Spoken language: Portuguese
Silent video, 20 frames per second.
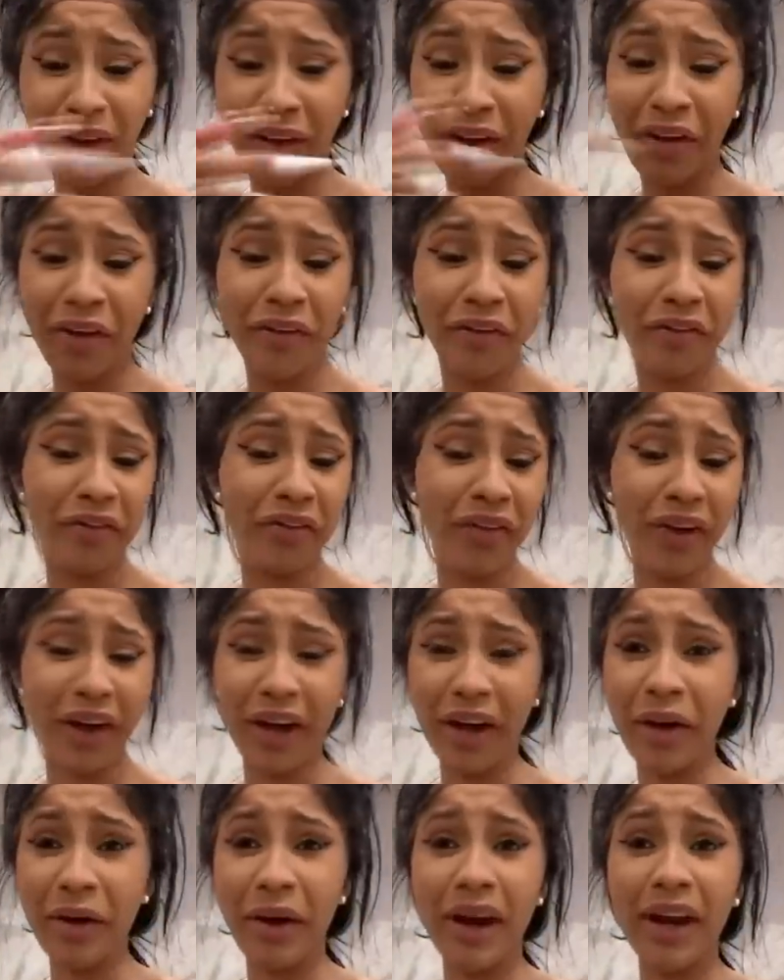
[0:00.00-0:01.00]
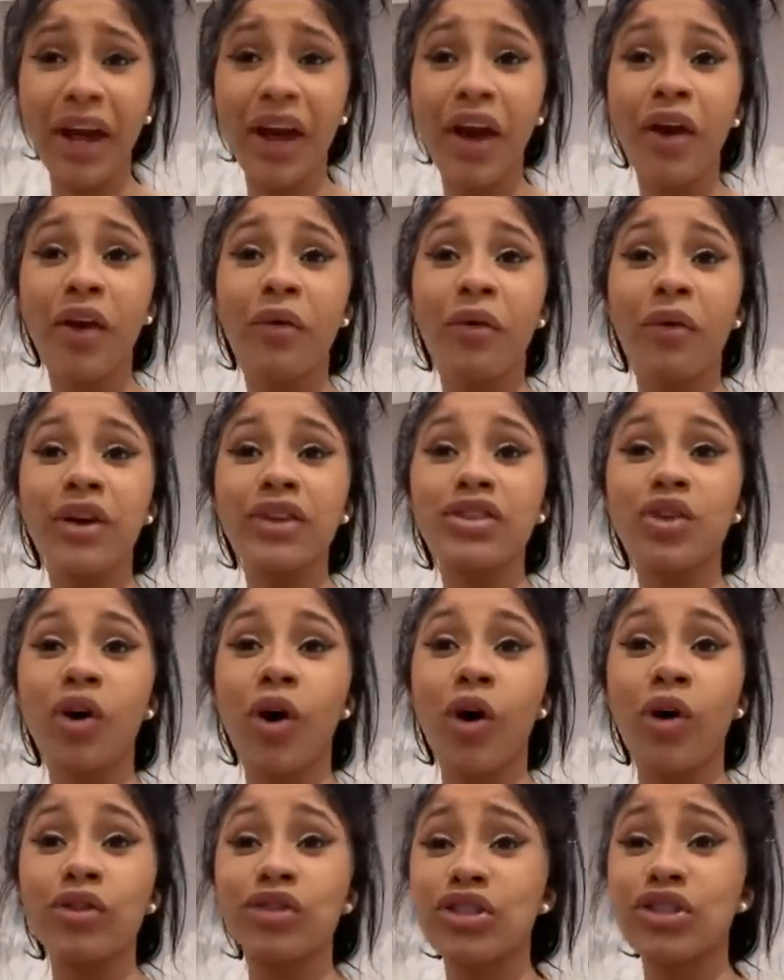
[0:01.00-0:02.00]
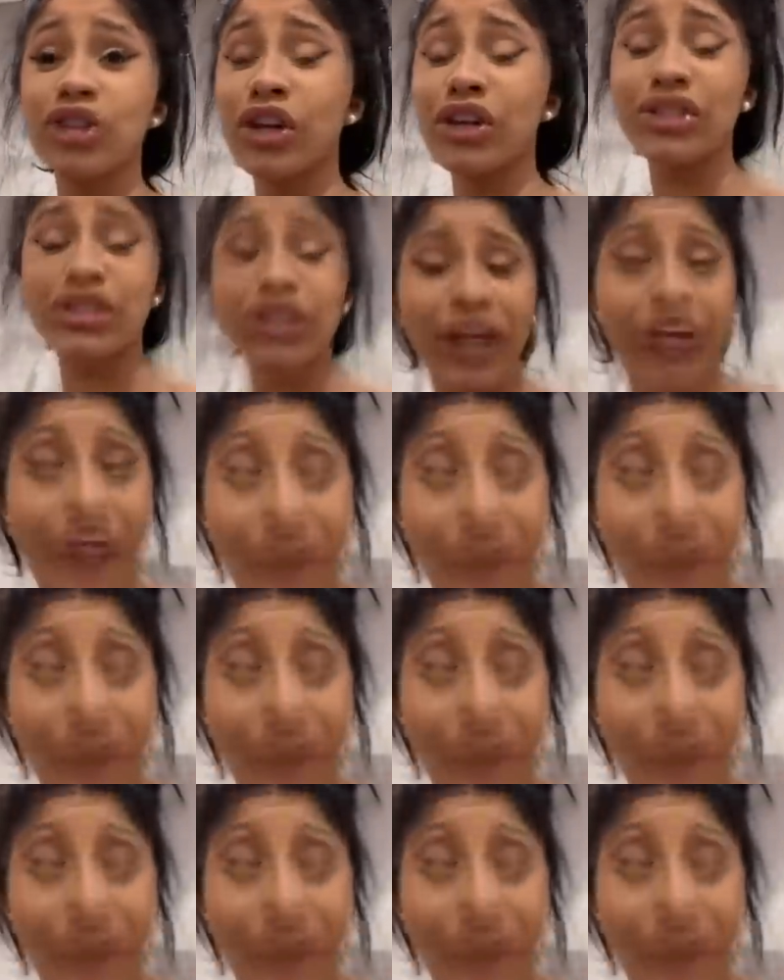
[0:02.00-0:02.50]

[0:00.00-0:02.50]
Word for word: Só pra te distrair, eu quero ver você mal. O que é que essa mulher